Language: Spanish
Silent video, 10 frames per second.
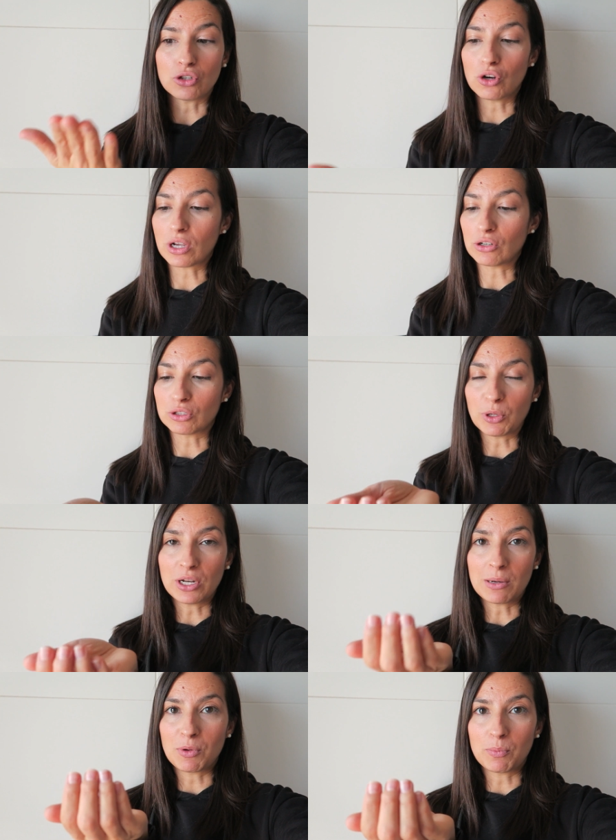Yo lo que hago es
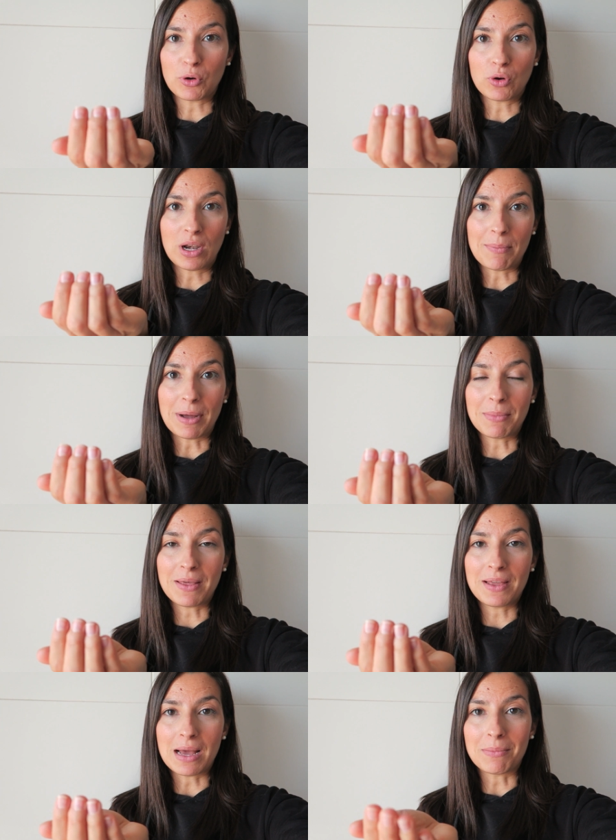ponerme un poco en la
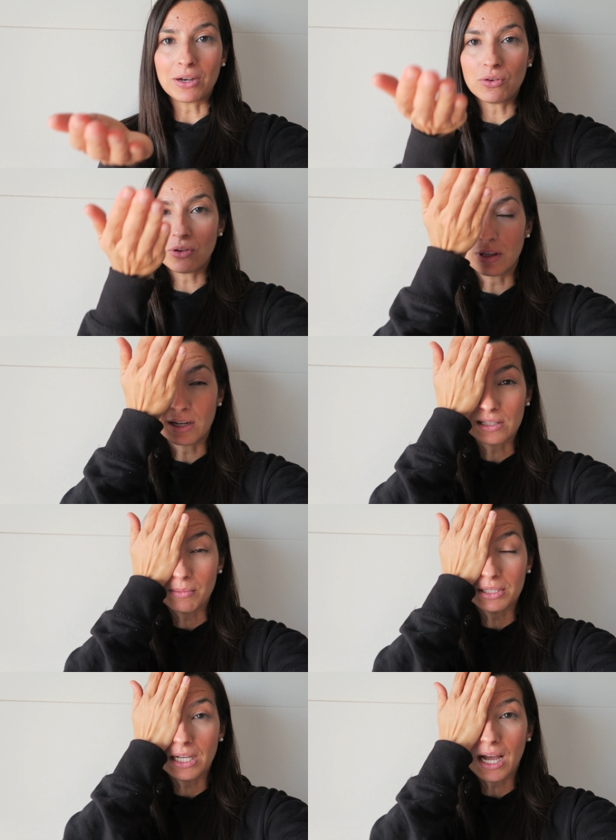palma de la mano y
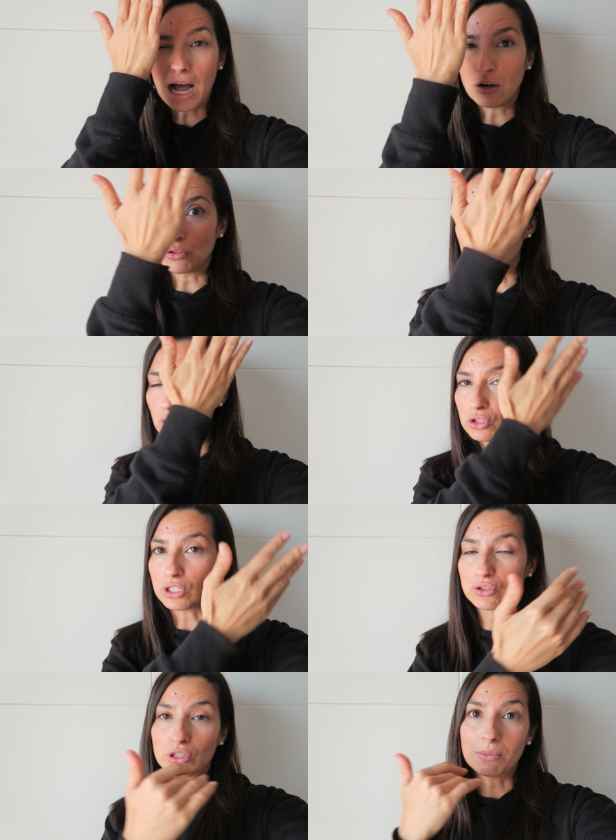directamente a los ojos,
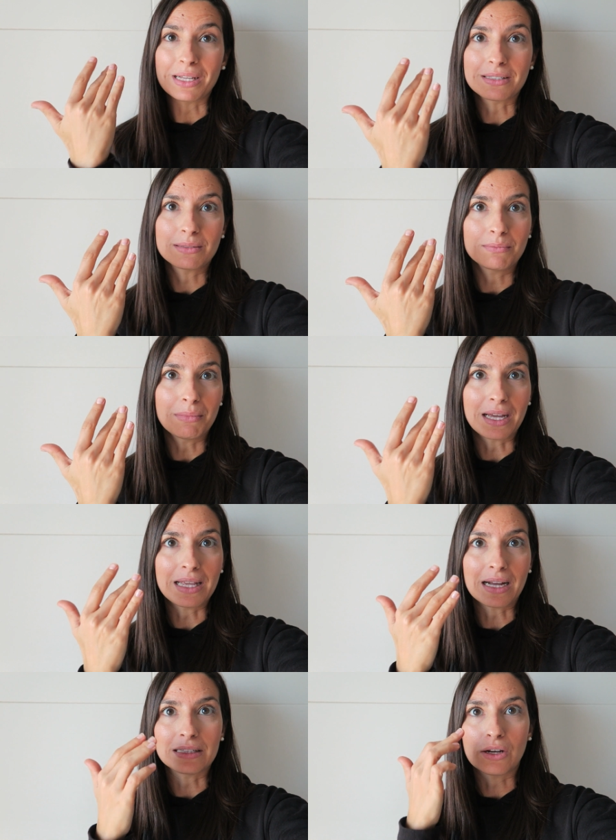que es donde más maquillaje.